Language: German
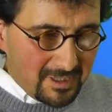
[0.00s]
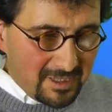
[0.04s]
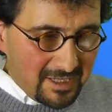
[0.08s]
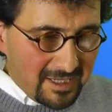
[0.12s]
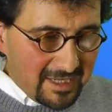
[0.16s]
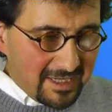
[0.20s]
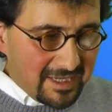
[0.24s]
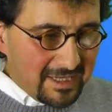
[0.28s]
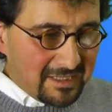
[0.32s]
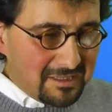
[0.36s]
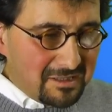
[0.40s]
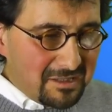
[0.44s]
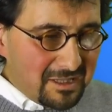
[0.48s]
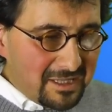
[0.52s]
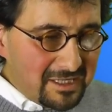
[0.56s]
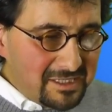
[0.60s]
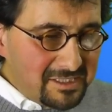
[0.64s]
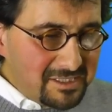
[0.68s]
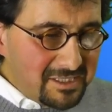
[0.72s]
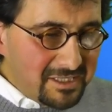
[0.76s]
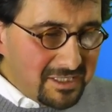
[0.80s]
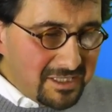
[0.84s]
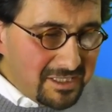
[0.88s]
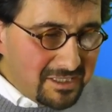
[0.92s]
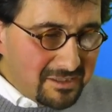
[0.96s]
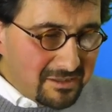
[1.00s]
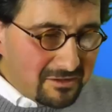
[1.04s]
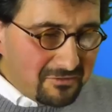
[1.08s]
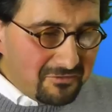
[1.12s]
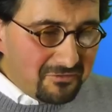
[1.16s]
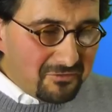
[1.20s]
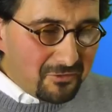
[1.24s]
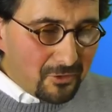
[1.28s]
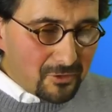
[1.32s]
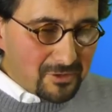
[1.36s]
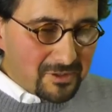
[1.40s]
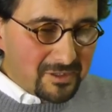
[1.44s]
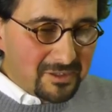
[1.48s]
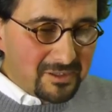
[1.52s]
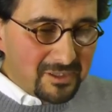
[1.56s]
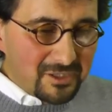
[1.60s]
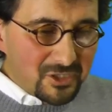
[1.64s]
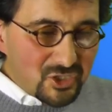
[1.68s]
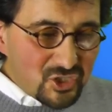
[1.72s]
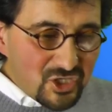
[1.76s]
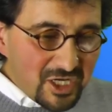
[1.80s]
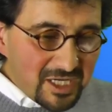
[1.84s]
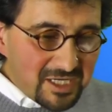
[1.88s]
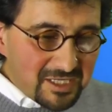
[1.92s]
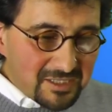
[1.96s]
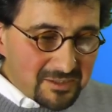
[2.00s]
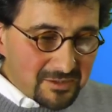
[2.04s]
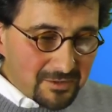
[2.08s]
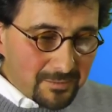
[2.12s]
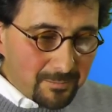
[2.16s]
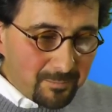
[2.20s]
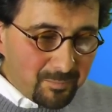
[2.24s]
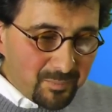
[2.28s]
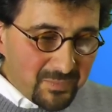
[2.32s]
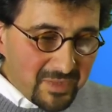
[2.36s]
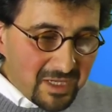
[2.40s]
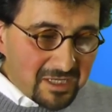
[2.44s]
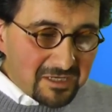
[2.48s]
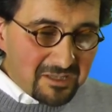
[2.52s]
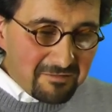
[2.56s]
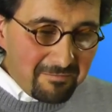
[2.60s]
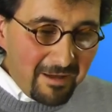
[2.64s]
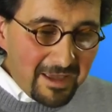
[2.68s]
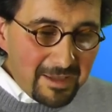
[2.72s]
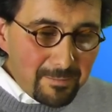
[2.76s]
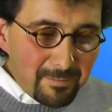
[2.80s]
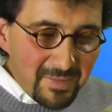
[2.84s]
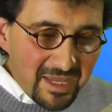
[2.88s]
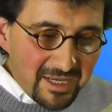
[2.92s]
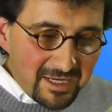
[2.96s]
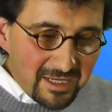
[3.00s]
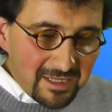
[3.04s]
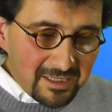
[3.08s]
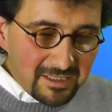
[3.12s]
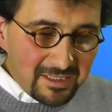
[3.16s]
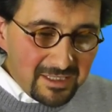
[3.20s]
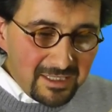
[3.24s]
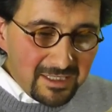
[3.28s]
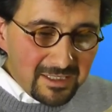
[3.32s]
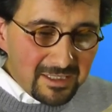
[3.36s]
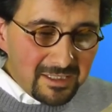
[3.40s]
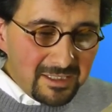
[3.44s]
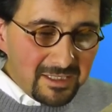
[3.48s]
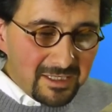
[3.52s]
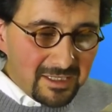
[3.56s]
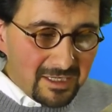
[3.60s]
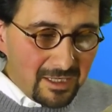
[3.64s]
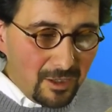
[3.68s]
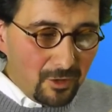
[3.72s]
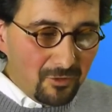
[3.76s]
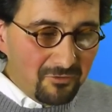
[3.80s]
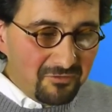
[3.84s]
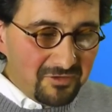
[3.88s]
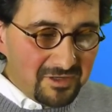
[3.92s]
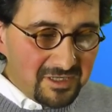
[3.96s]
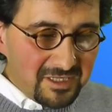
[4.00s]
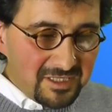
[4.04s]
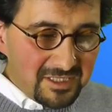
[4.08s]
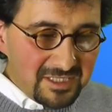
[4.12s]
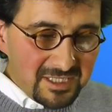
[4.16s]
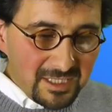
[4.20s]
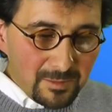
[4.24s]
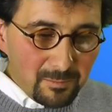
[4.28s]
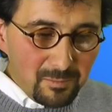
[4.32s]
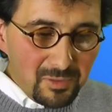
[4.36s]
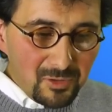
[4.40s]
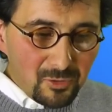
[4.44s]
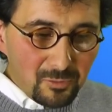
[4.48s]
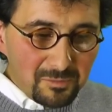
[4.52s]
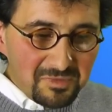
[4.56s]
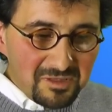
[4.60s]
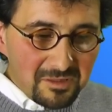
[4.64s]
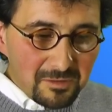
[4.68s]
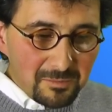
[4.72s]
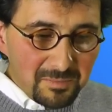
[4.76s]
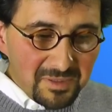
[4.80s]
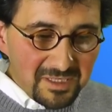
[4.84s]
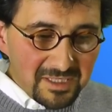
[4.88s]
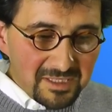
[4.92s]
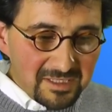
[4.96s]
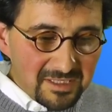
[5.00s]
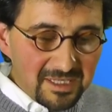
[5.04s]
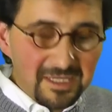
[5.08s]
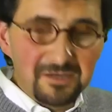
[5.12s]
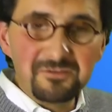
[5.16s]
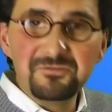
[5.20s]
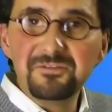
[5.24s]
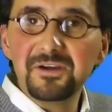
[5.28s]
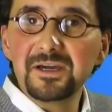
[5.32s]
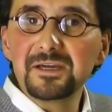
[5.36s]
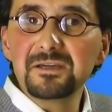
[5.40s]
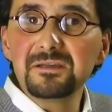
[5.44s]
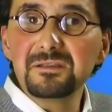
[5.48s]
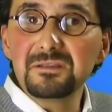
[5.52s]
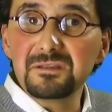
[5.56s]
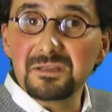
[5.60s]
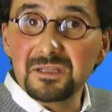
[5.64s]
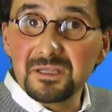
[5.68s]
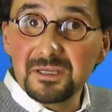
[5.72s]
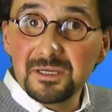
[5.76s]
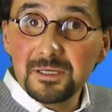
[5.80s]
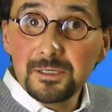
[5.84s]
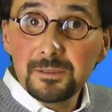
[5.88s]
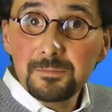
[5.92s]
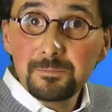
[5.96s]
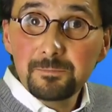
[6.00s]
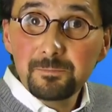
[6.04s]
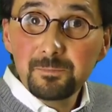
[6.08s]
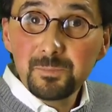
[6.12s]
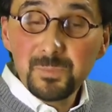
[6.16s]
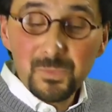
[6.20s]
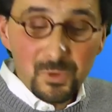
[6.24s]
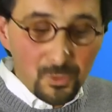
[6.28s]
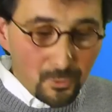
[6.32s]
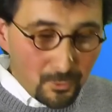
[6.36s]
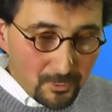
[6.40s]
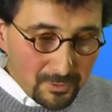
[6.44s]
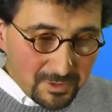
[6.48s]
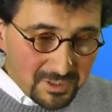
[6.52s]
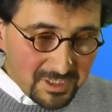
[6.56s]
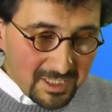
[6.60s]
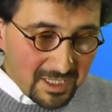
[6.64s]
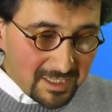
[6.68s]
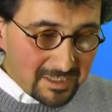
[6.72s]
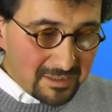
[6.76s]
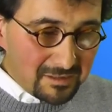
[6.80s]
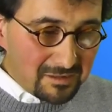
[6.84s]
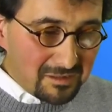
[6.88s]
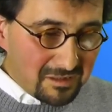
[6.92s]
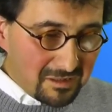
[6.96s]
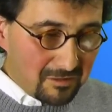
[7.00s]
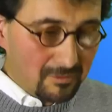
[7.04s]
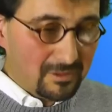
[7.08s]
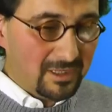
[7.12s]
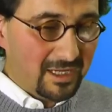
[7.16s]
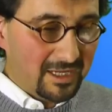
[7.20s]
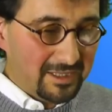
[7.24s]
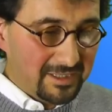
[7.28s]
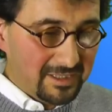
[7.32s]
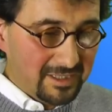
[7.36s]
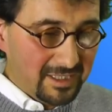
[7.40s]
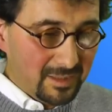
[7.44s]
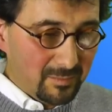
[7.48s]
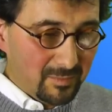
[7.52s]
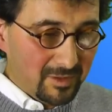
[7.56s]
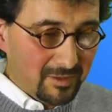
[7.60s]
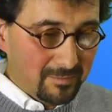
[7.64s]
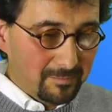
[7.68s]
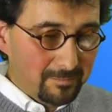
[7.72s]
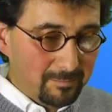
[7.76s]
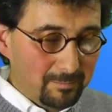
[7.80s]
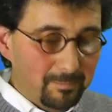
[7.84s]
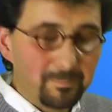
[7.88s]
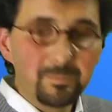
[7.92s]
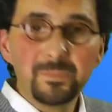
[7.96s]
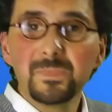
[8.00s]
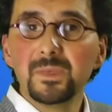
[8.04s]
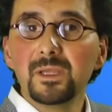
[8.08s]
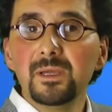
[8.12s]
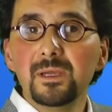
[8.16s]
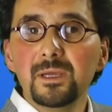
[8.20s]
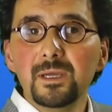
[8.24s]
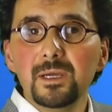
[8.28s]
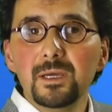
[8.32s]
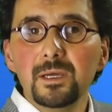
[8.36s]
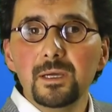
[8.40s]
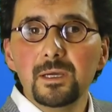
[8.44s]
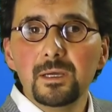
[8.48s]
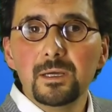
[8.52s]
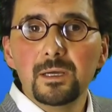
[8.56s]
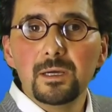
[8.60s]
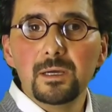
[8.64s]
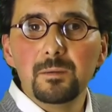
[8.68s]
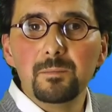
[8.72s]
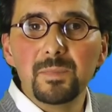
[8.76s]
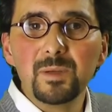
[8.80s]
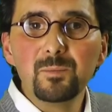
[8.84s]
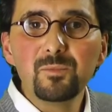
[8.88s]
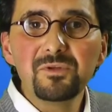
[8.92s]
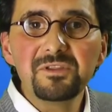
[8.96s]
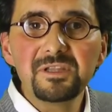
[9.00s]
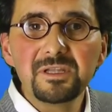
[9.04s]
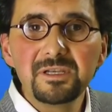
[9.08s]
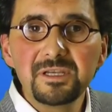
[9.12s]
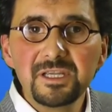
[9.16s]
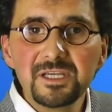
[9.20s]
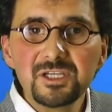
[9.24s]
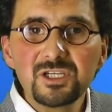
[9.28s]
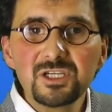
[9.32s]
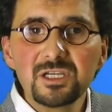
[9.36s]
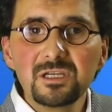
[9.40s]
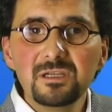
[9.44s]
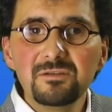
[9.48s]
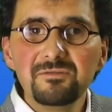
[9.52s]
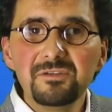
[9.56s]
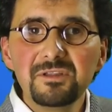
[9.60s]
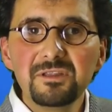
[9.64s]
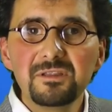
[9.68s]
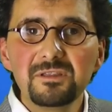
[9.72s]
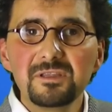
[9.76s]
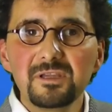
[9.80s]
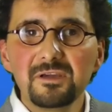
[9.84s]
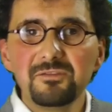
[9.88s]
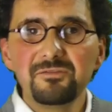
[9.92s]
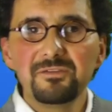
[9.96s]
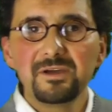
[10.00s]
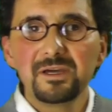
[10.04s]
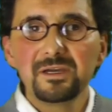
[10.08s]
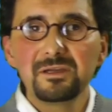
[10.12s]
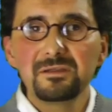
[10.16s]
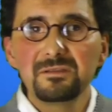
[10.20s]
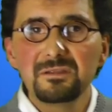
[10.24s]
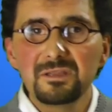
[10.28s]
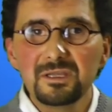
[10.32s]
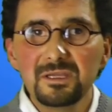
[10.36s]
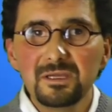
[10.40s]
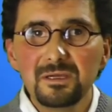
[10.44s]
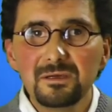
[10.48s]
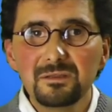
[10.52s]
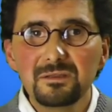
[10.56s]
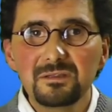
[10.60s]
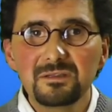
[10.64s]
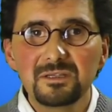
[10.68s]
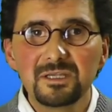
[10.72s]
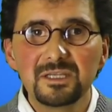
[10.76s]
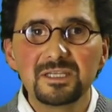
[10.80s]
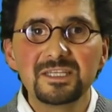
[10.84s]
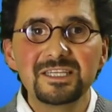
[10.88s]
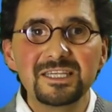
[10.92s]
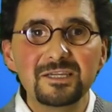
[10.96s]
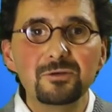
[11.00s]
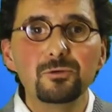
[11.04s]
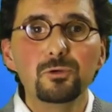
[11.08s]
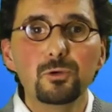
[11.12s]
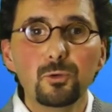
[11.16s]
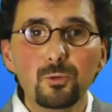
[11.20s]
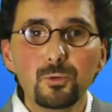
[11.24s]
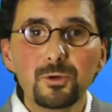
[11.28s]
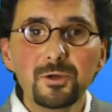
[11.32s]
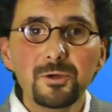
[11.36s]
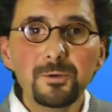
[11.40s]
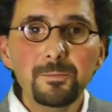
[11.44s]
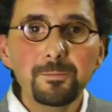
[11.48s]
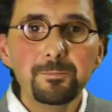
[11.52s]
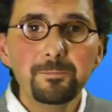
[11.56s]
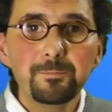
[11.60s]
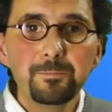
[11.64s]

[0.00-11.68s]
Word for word: Er erzählte ihnen folgende Geschichte. Zwei Männer gingen hinauf in den Tempel, um zu beten, ein Pharisäer und ein Zolleinnehmer. Man muss an der Stelle wissen, der Pharisäer ist der Theologe,